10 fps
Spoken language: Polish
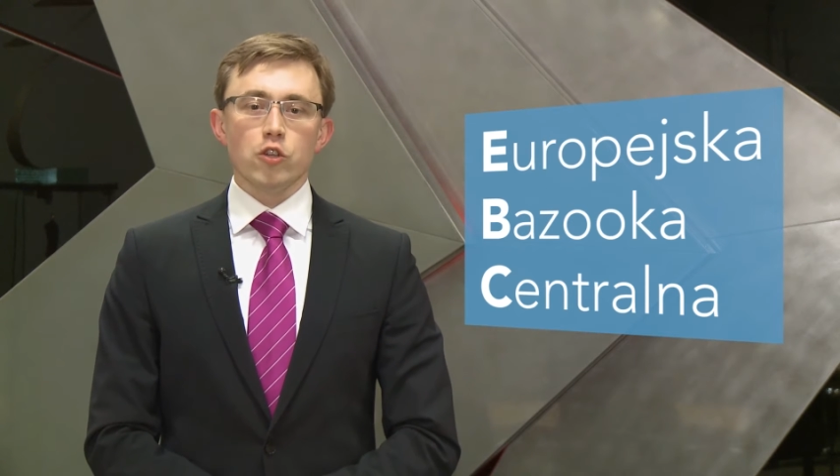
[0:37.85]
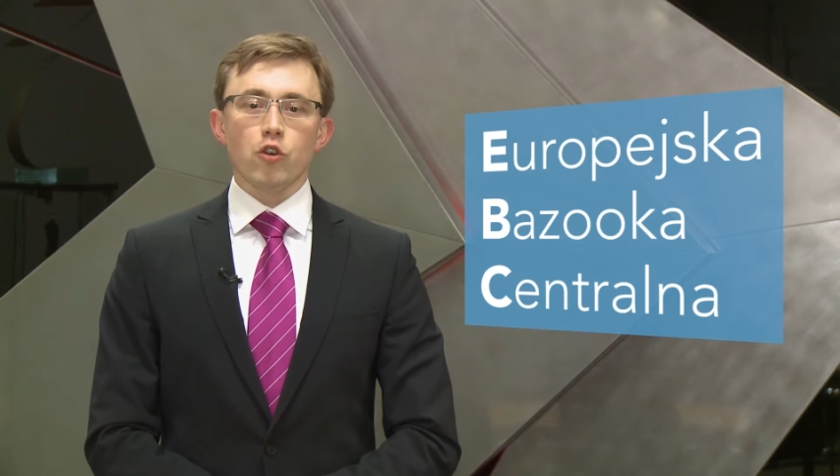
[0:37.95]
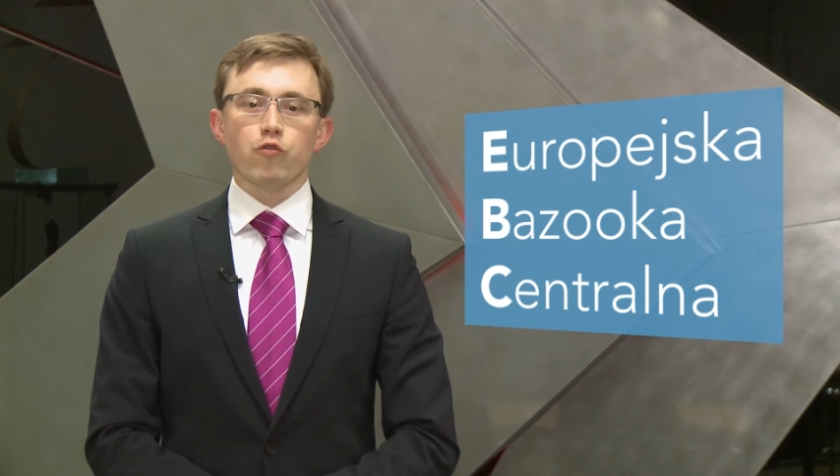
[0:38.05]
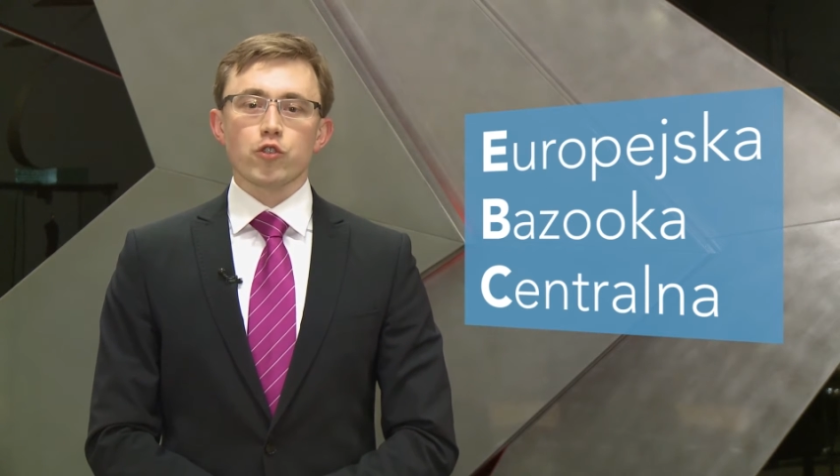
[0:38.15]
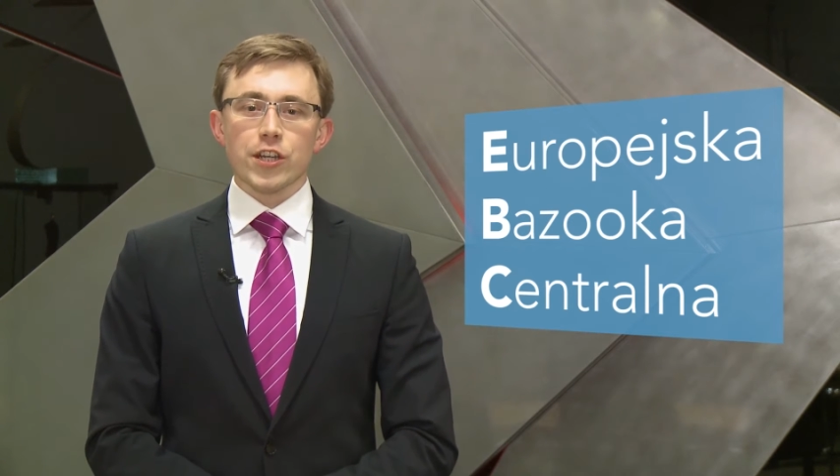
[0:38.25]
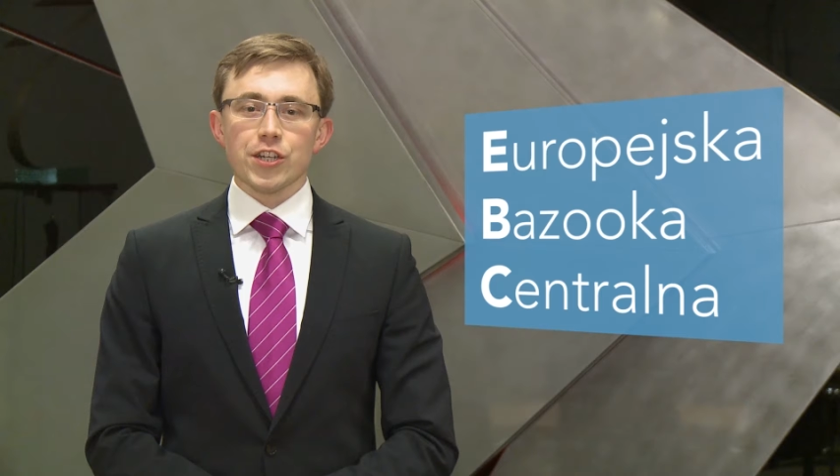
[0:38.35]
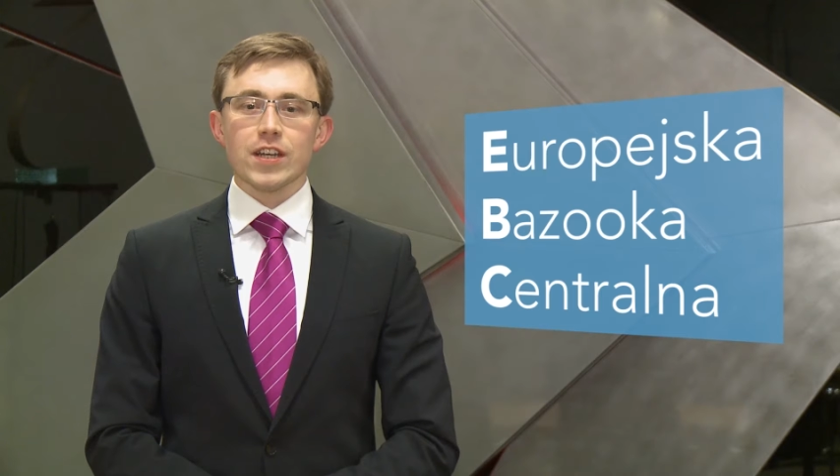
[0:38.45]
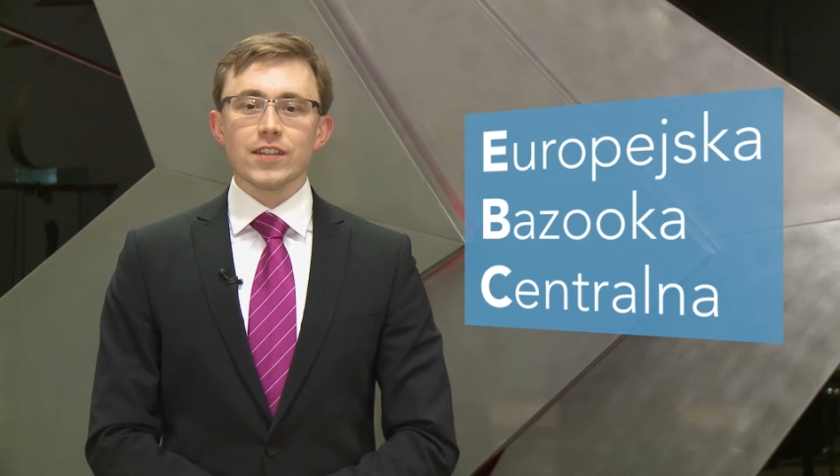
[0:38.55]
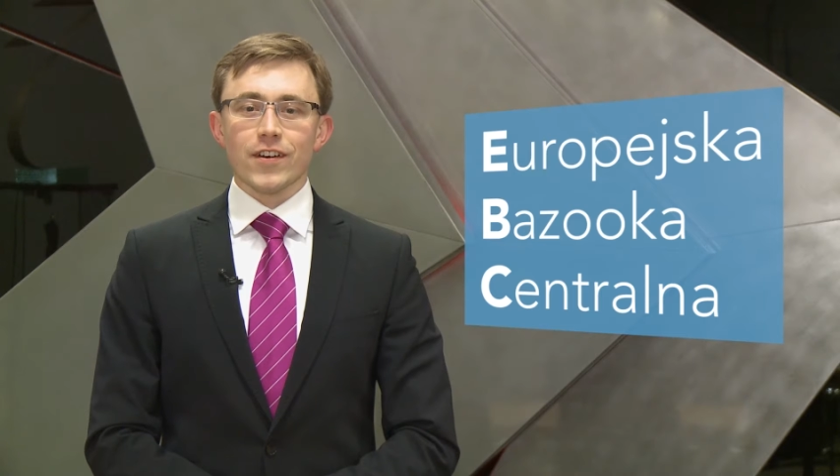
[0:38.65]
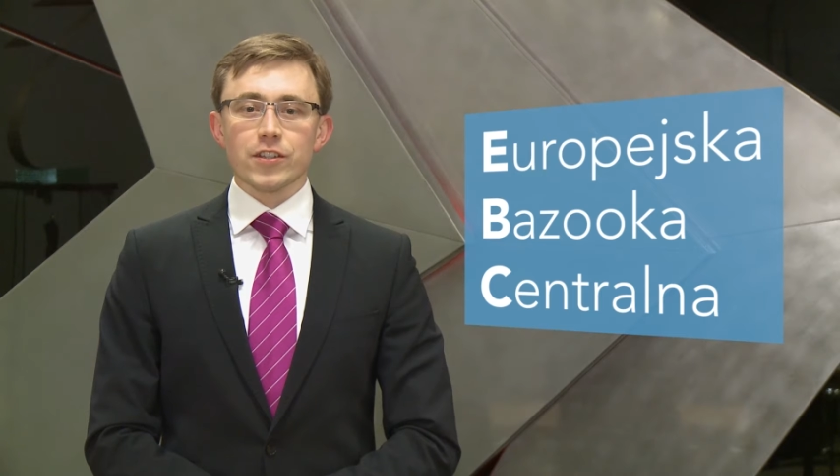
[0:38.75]
do
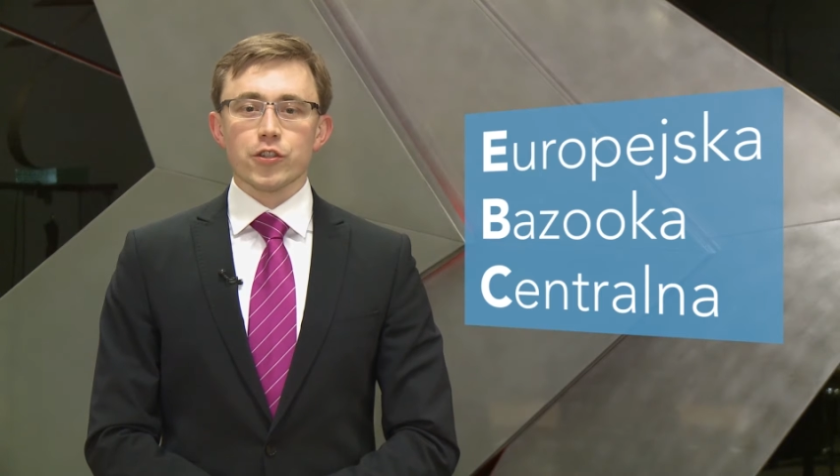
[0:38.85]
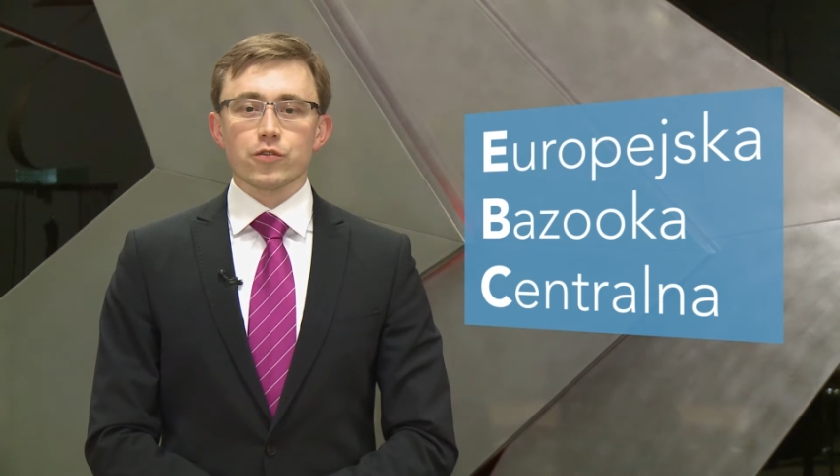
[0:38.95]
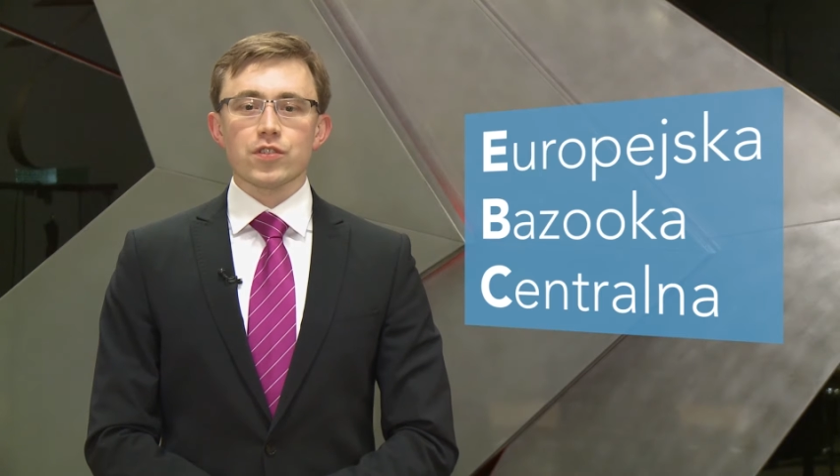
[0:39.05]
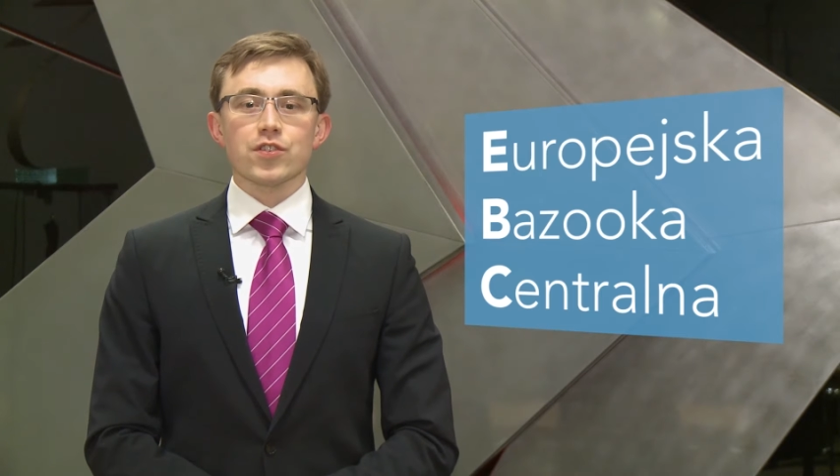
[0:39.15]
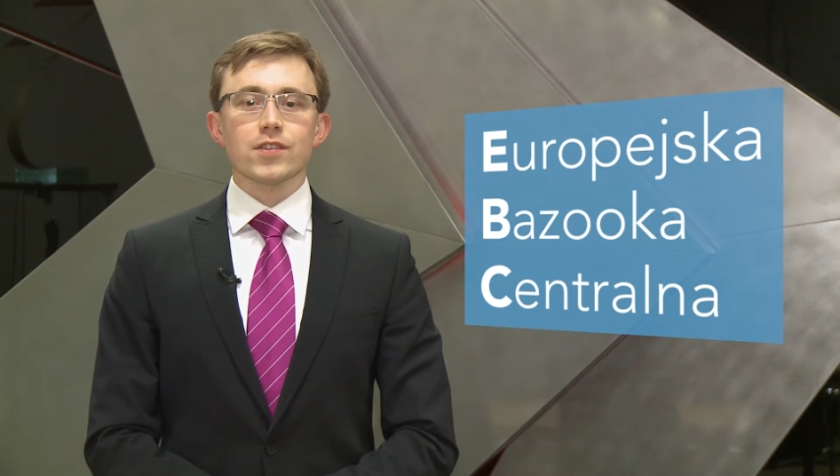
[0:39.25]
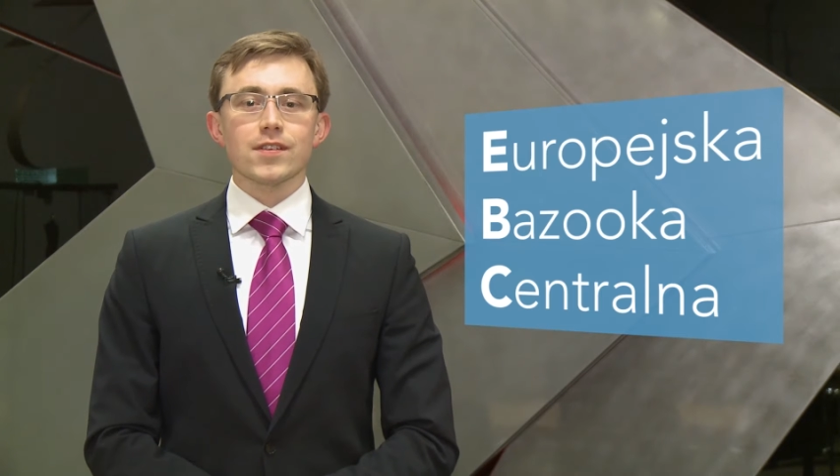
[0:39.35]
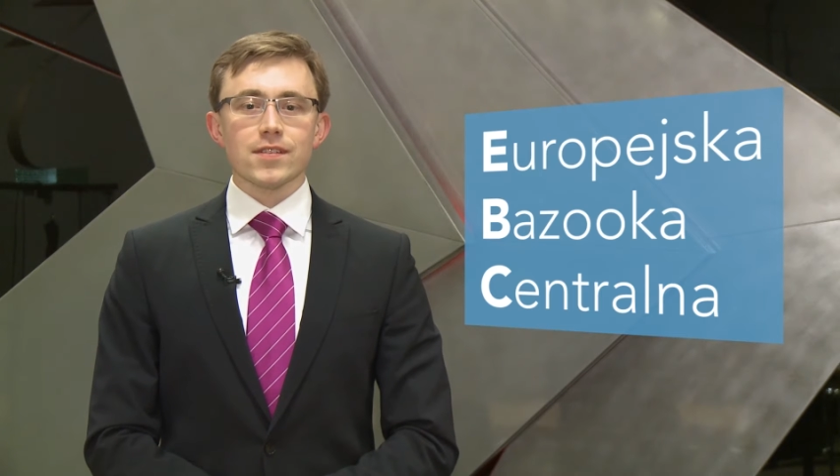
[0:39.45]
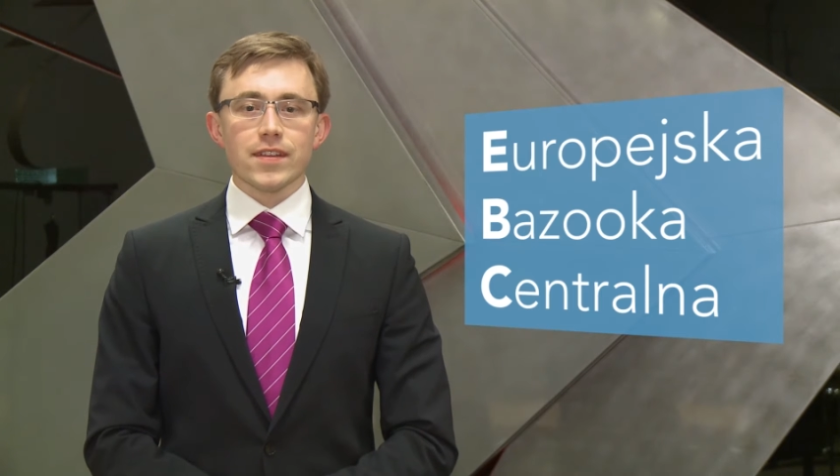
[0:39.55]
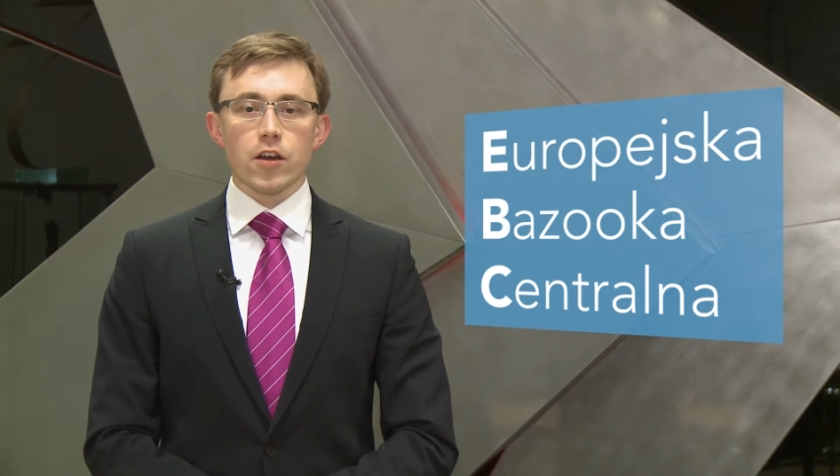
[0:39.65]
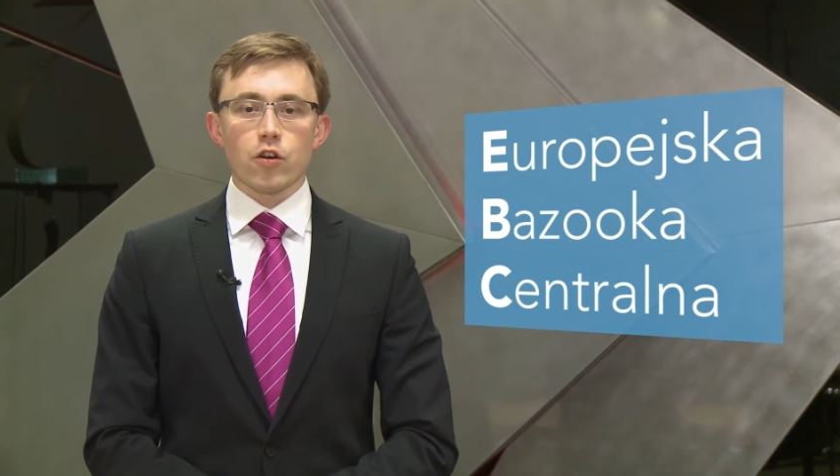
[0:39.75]
września 2016